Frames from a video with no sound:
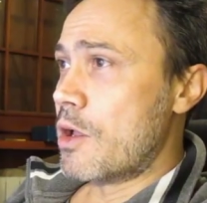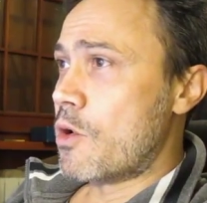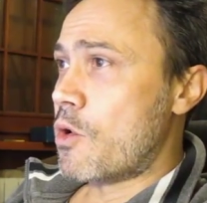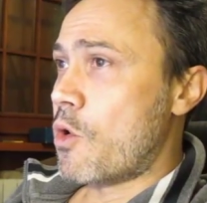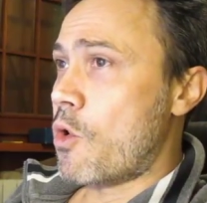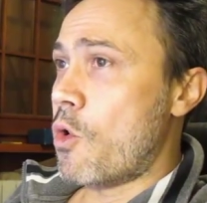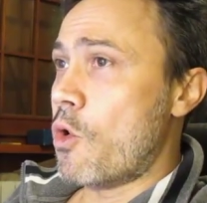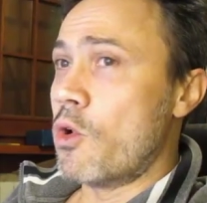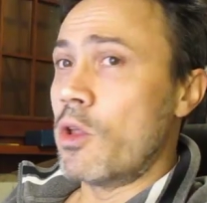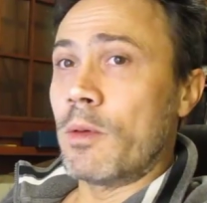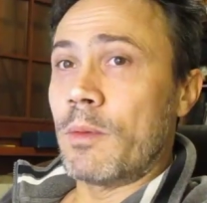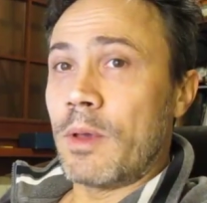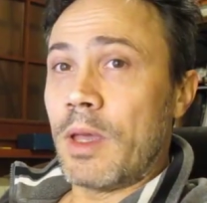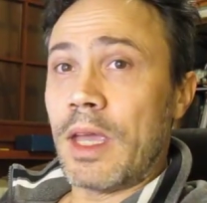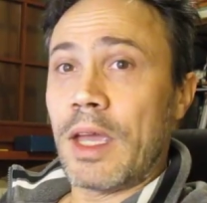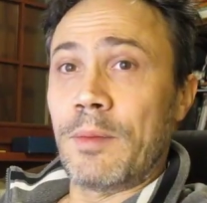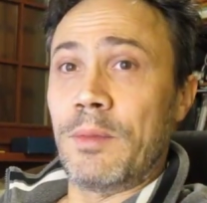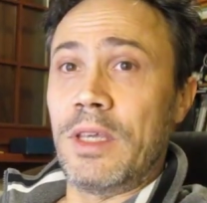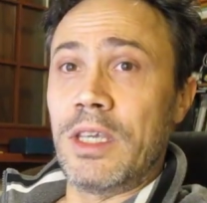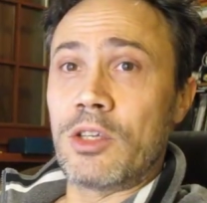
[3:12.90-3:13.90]
Con i miei
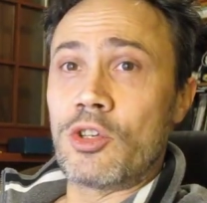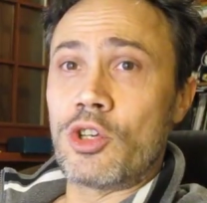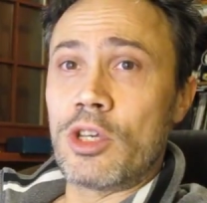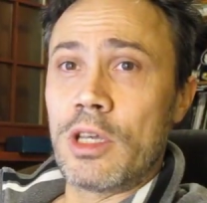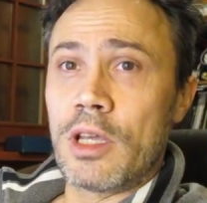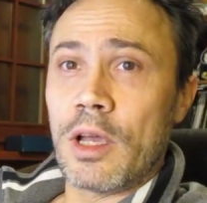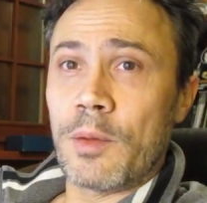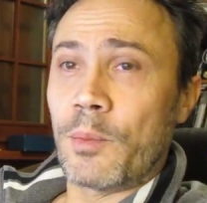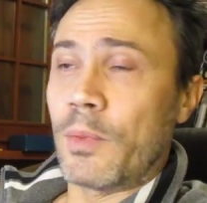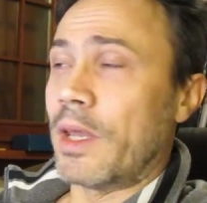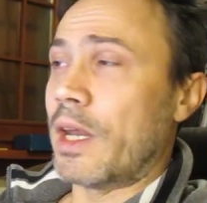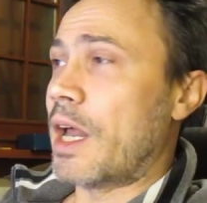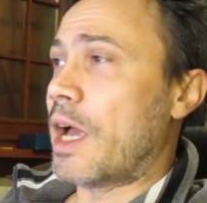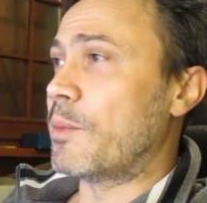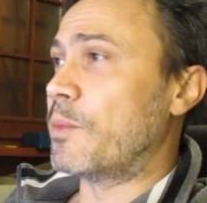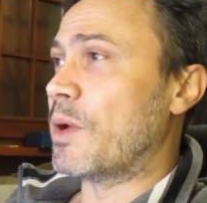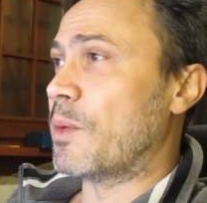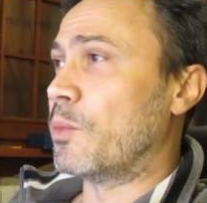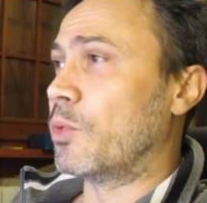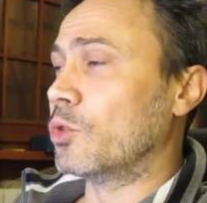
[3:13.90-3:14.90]
amici, appena
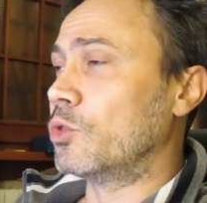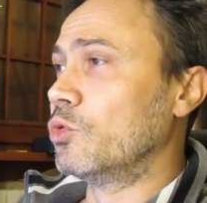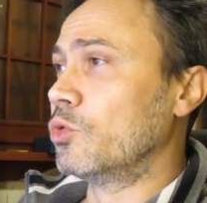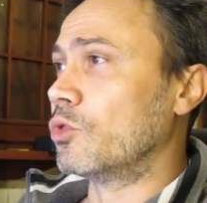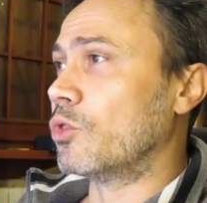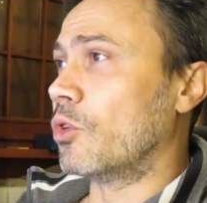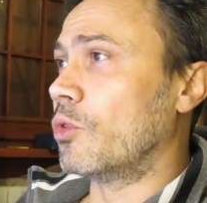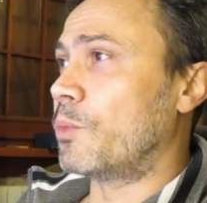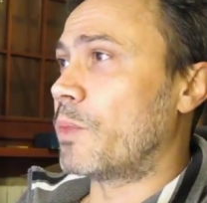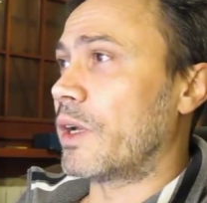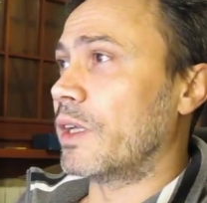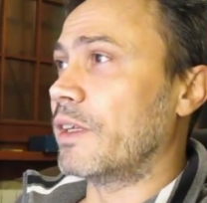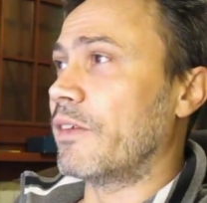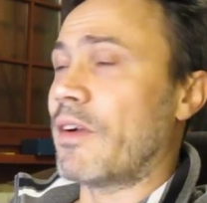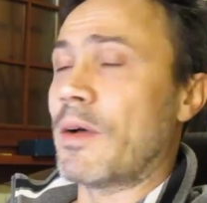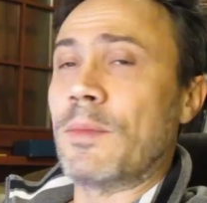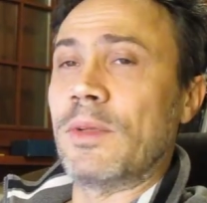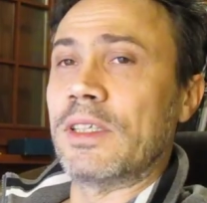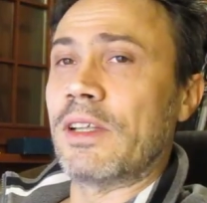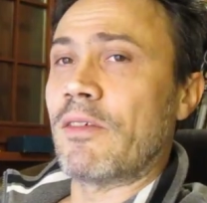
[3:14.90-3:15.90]
abbiamo potuto,
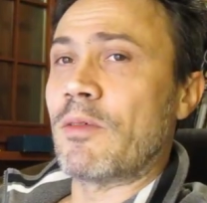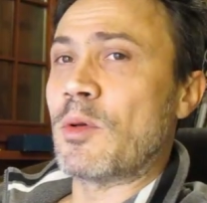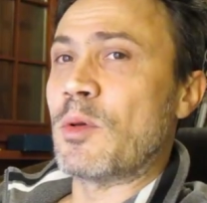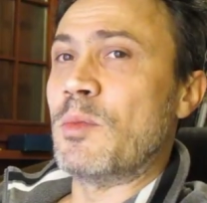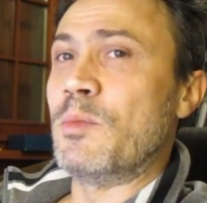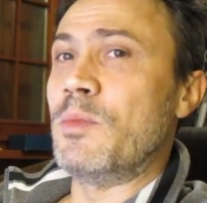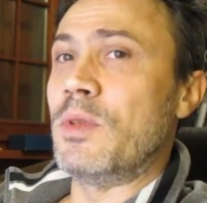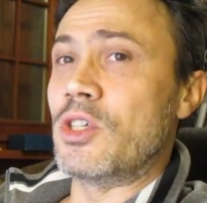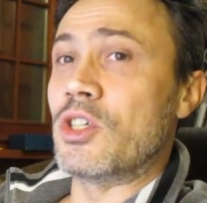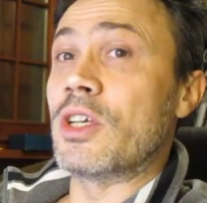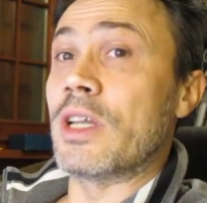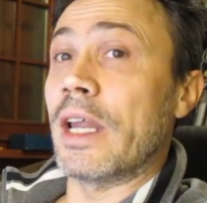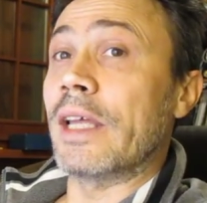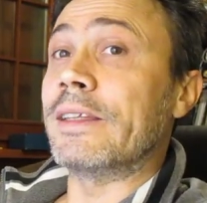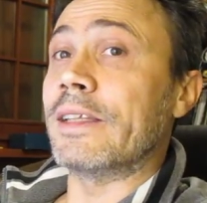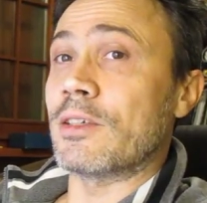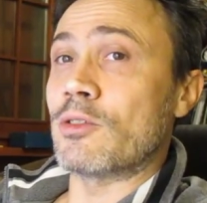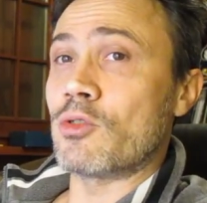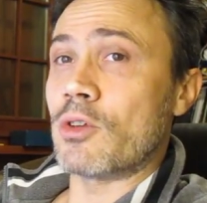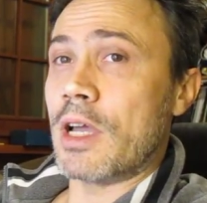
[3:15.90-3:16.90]
prendevamo, andavamo in
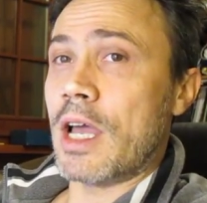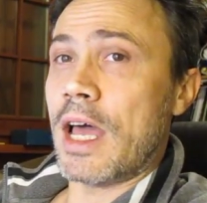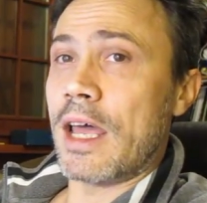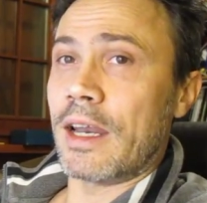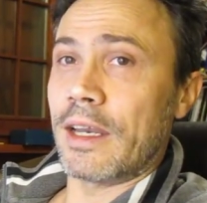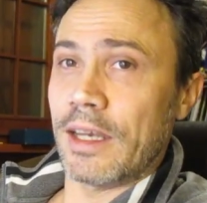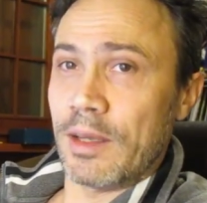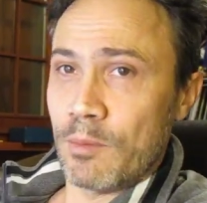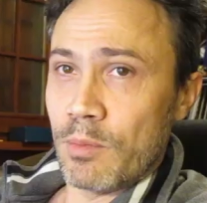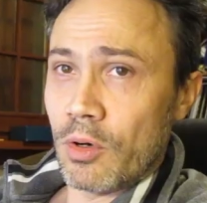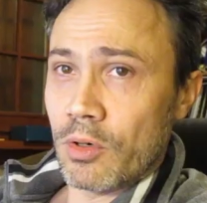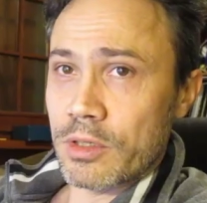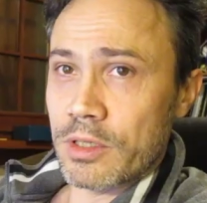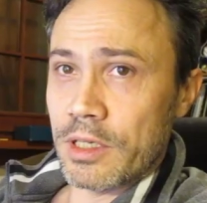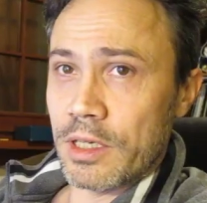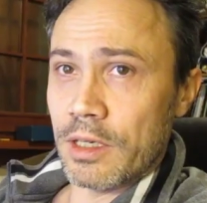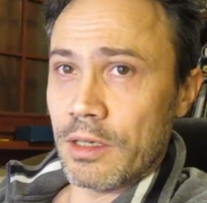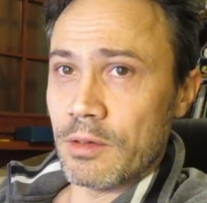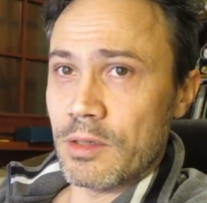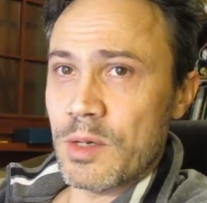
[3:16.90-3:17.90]
bicicletta a giocare nei
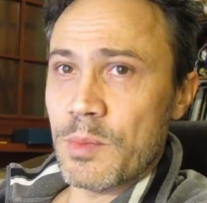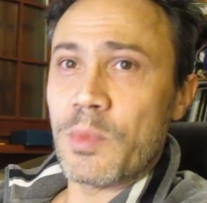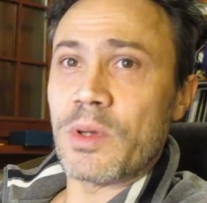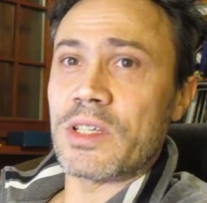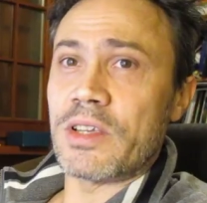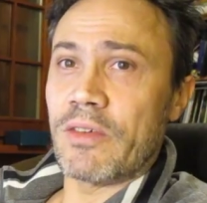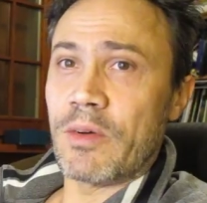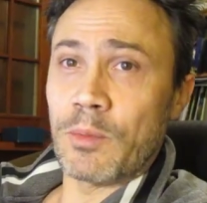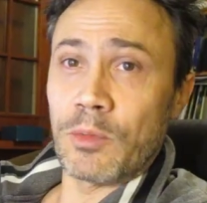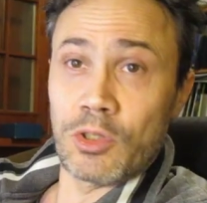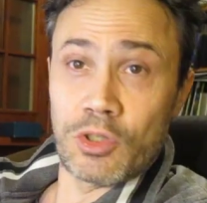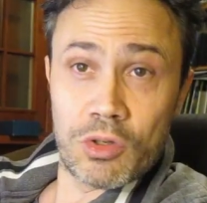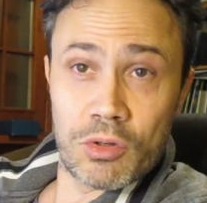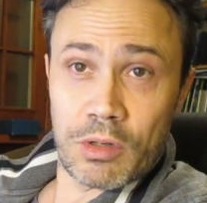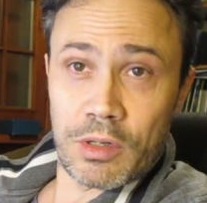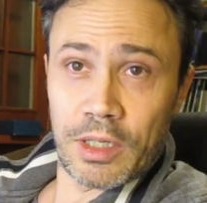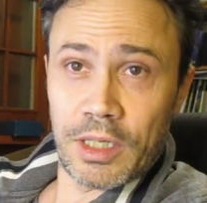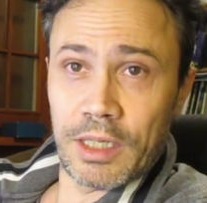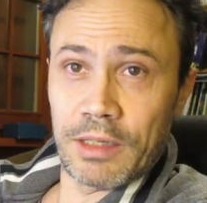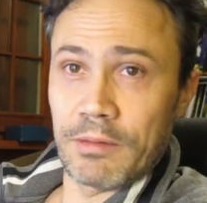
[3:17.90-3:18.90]
boschi, ci passavamo
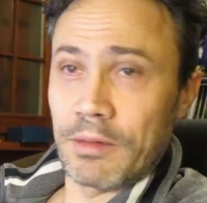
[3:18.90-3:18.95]
giorni.